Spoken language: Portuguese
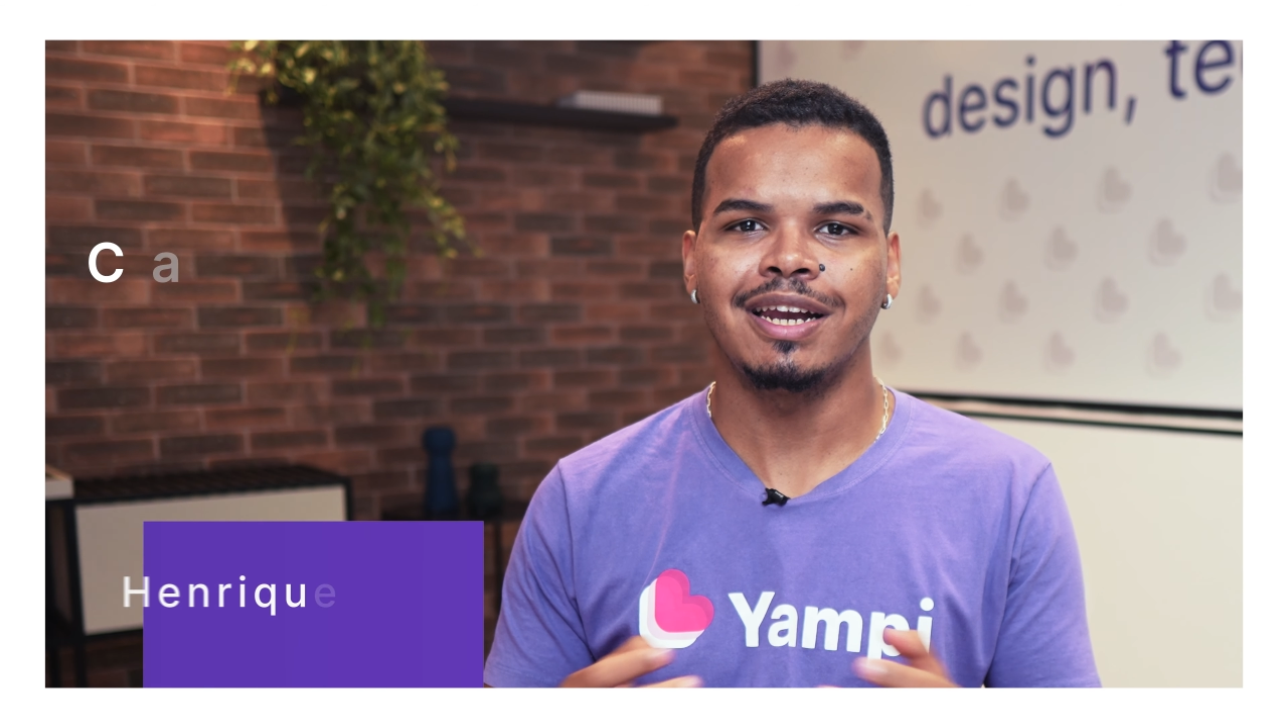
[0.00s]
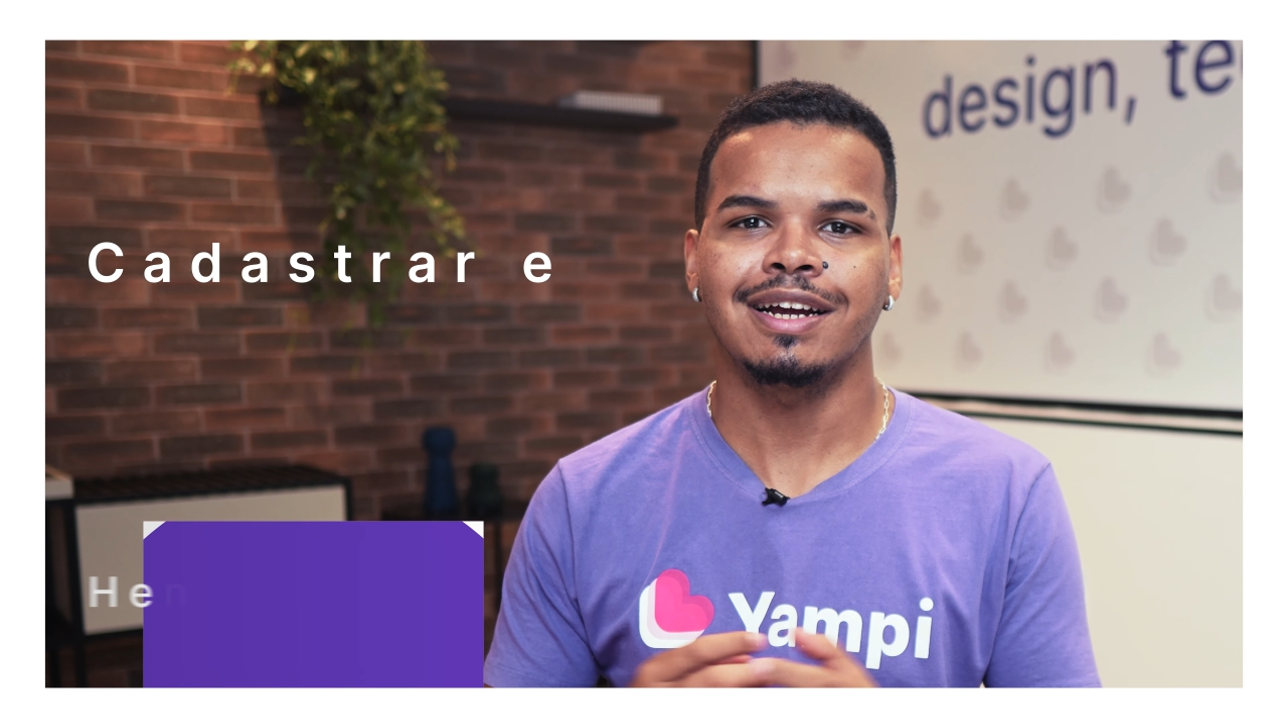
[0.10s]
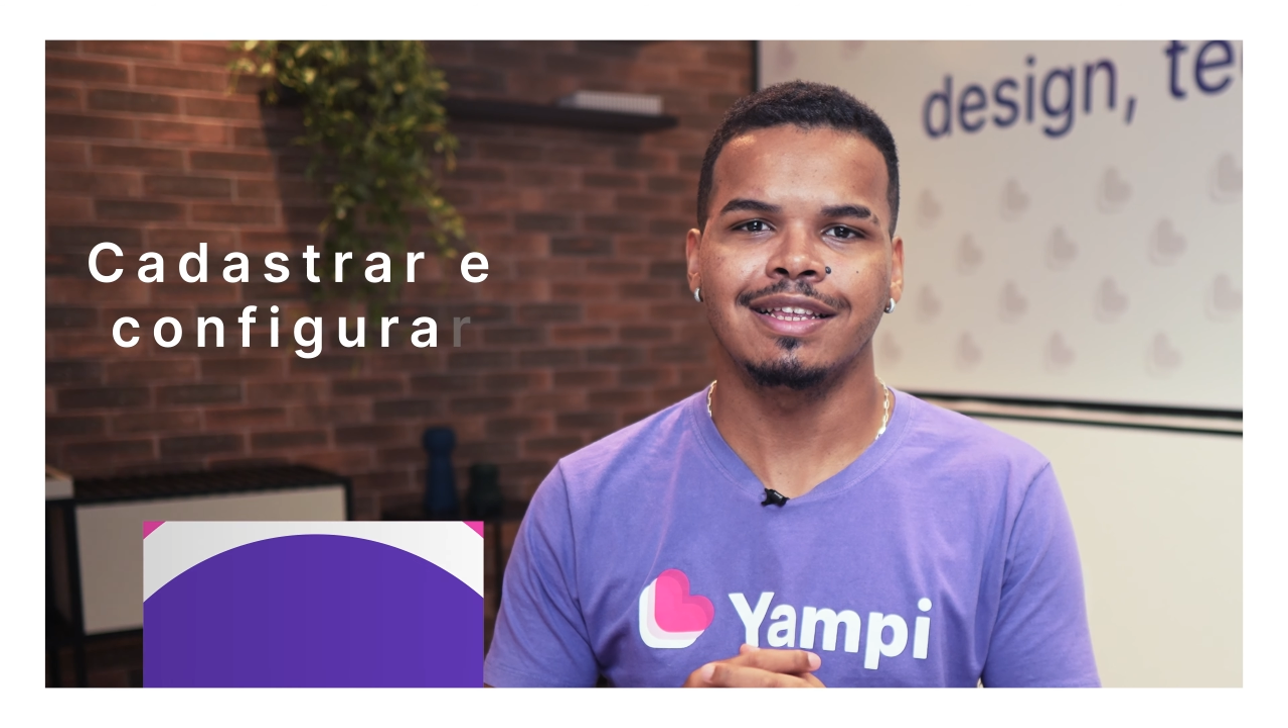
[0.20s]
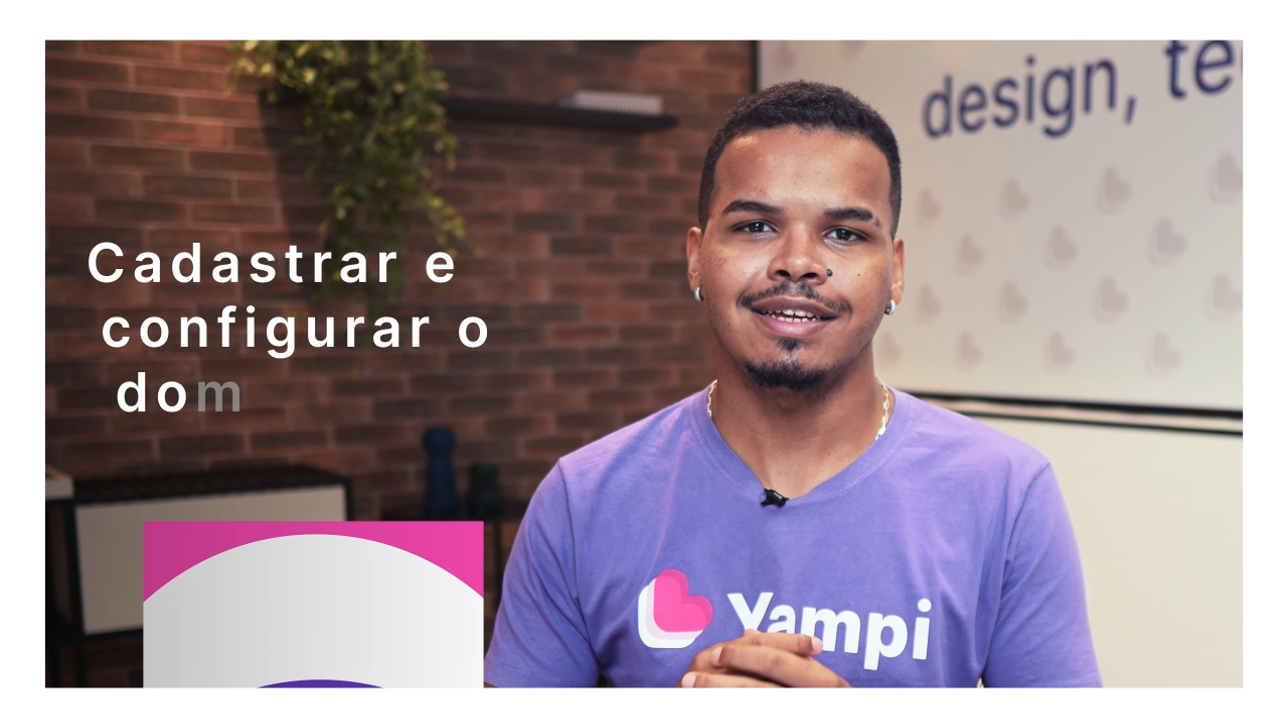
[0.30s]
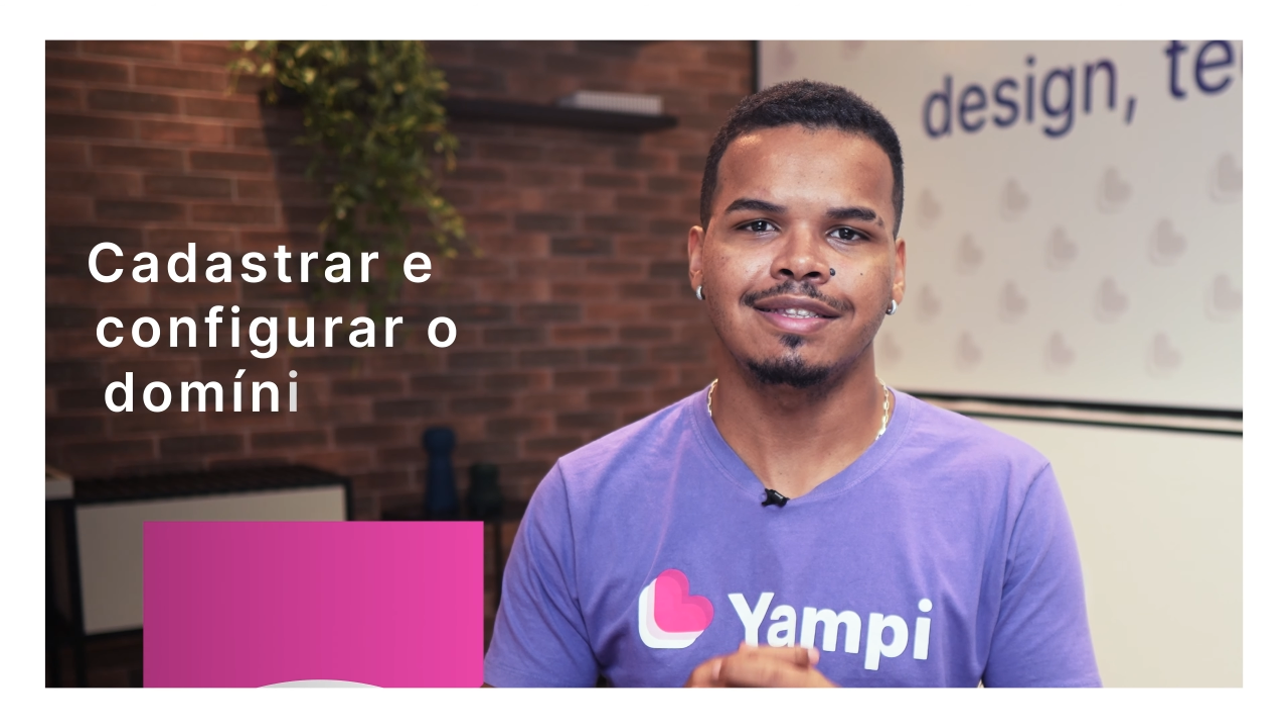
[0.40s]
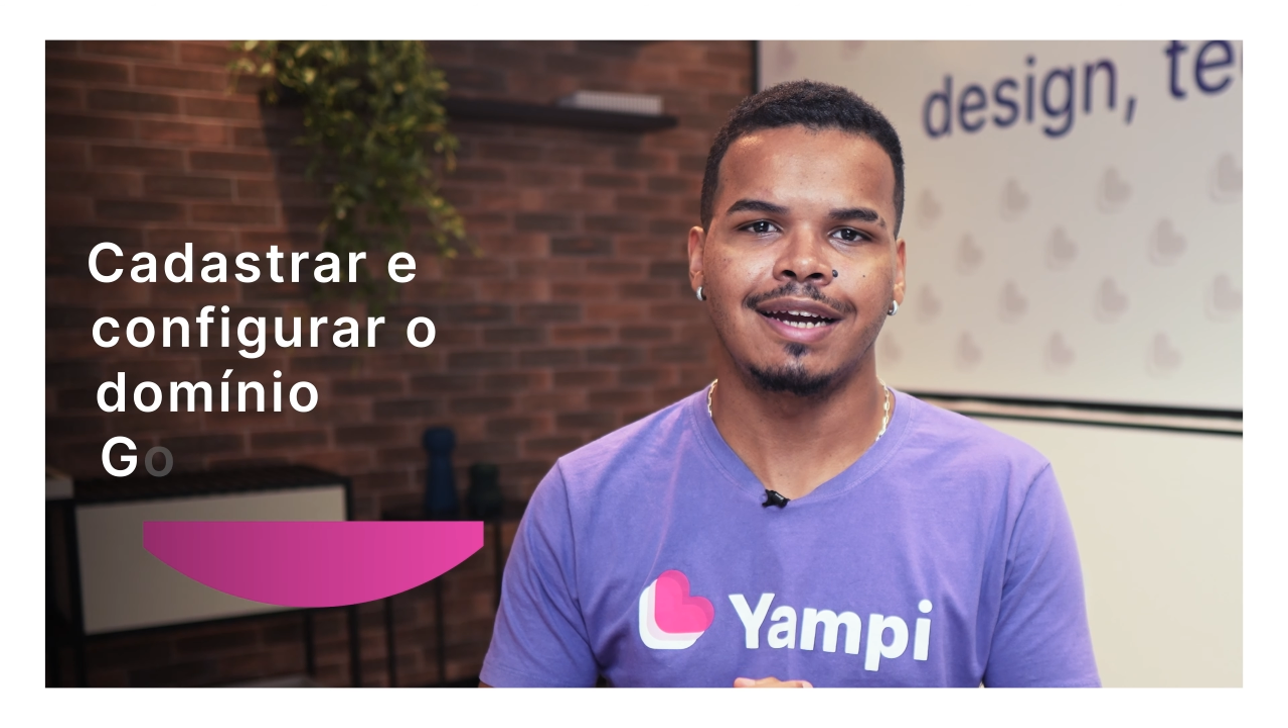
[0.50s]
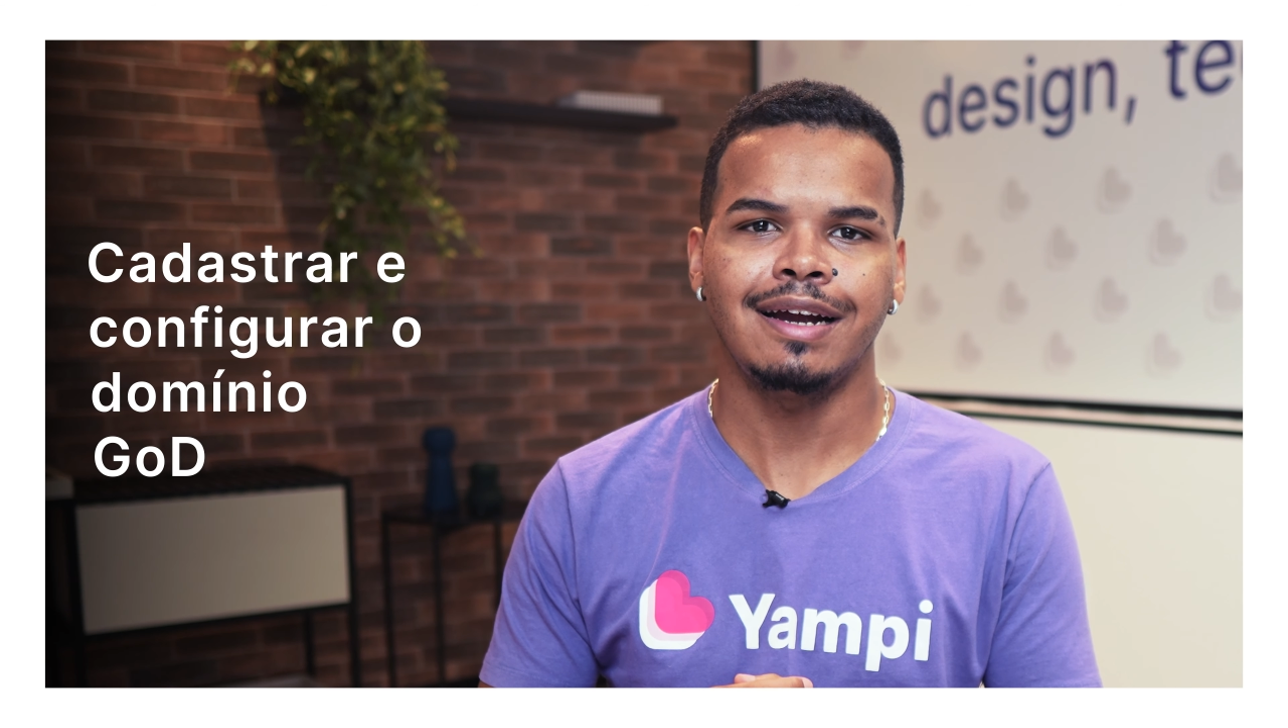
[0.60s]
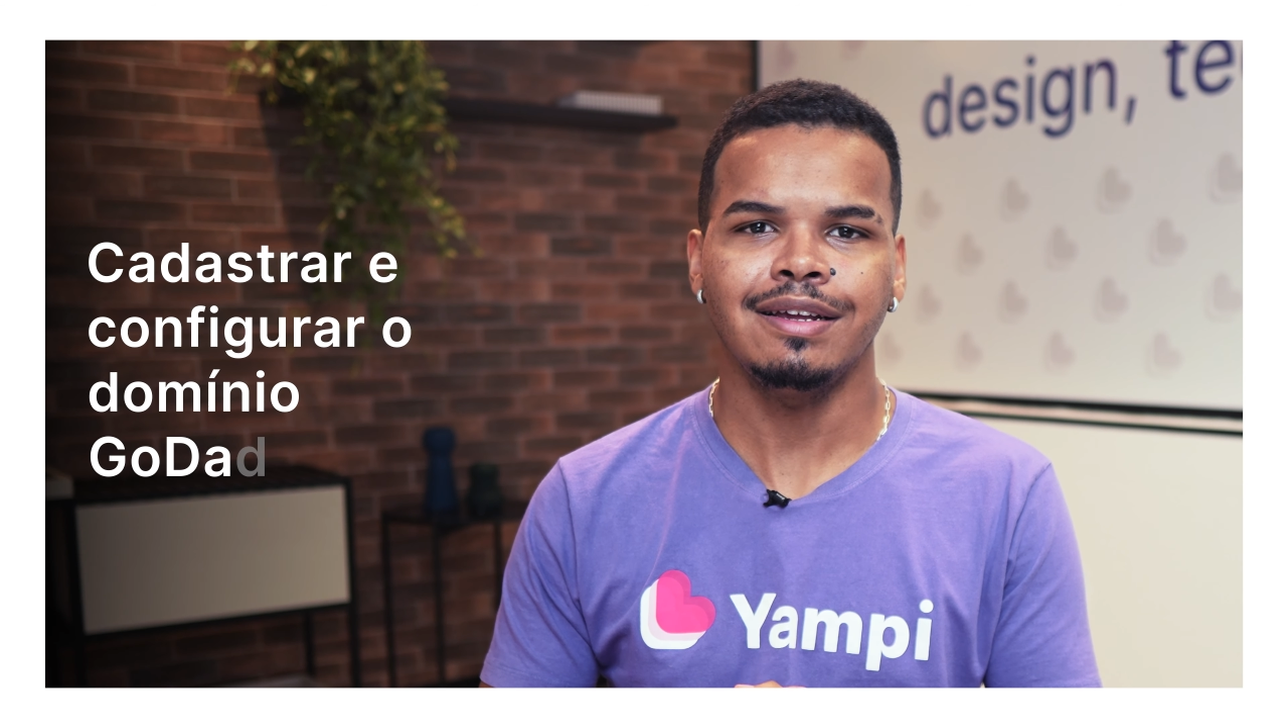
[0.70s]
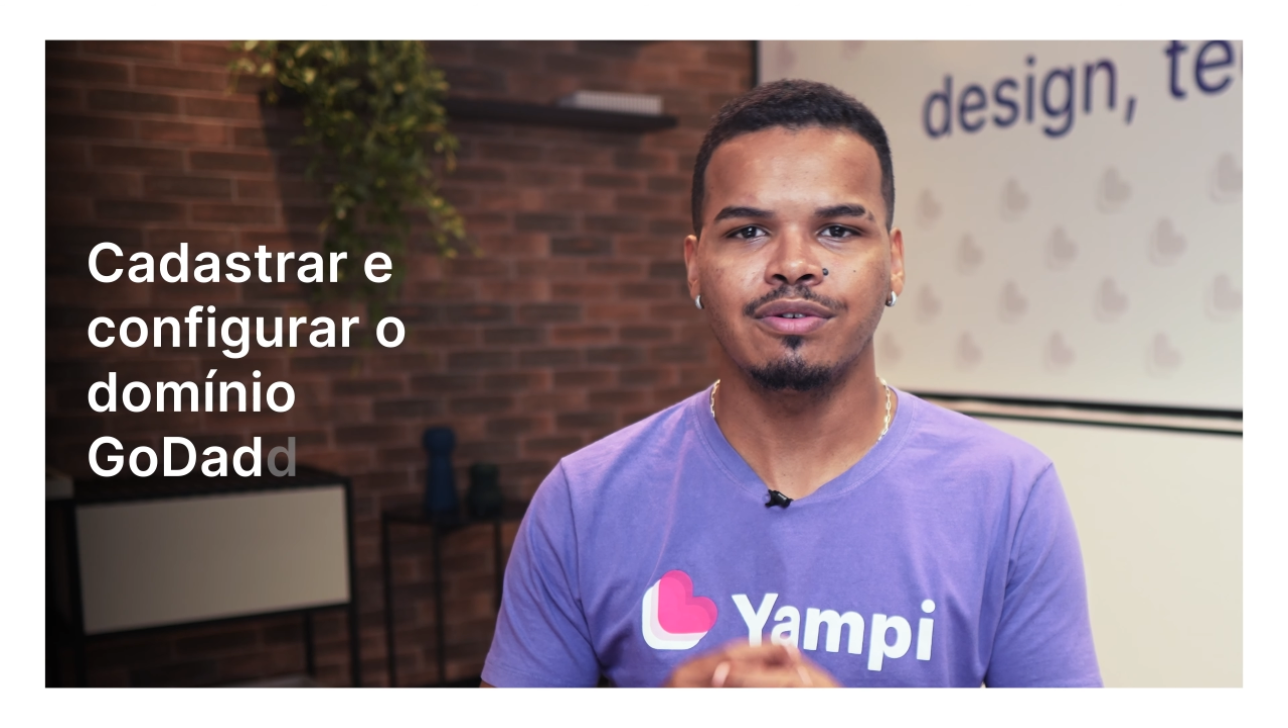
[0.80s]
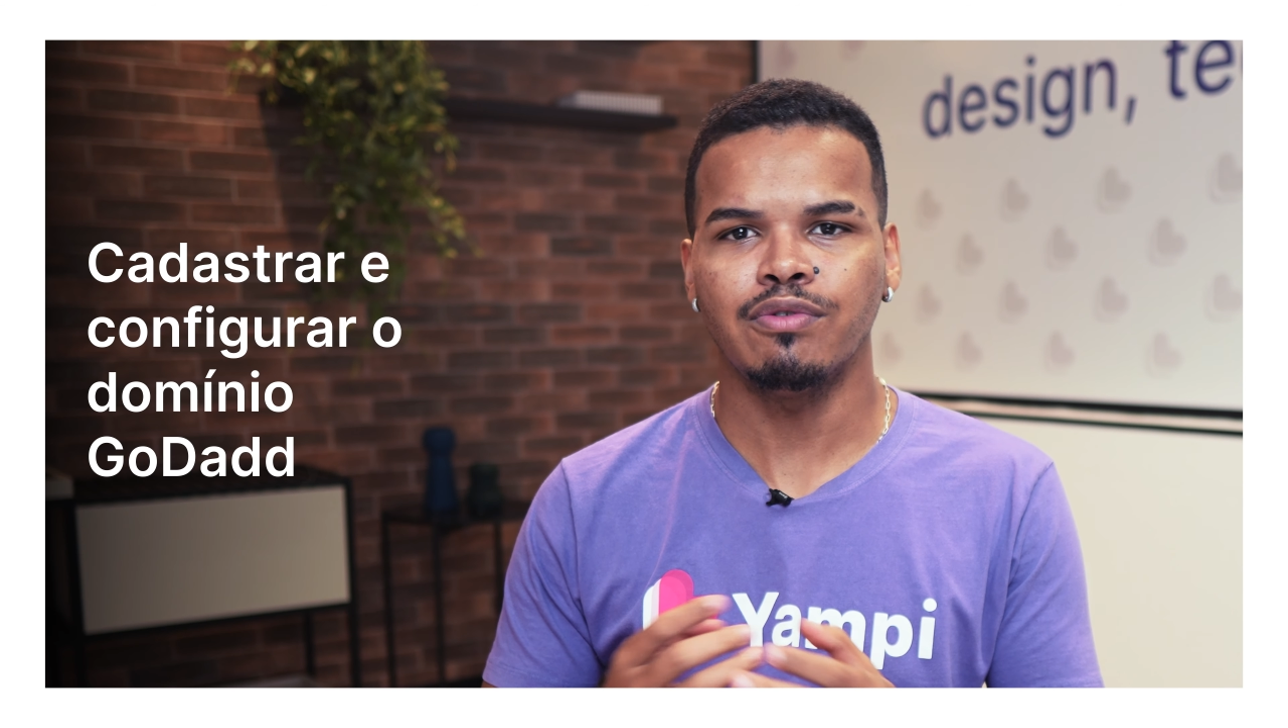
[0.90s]
para
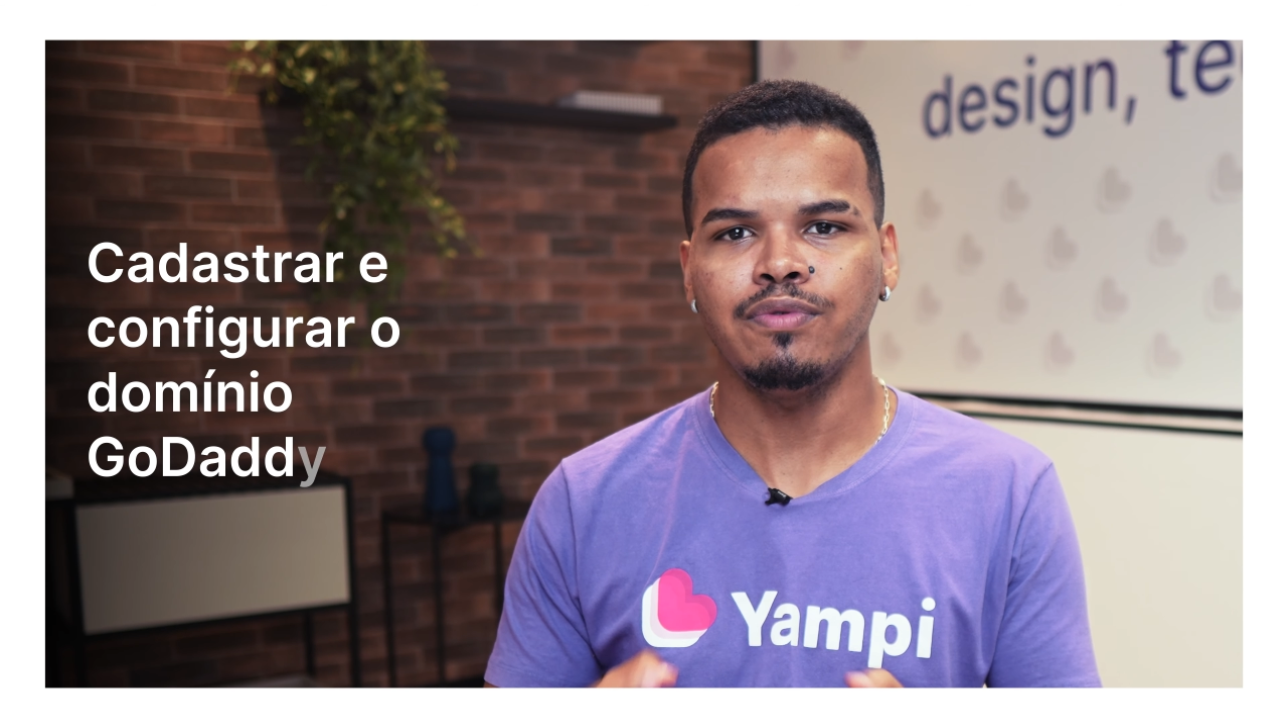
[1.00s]
cadastrar e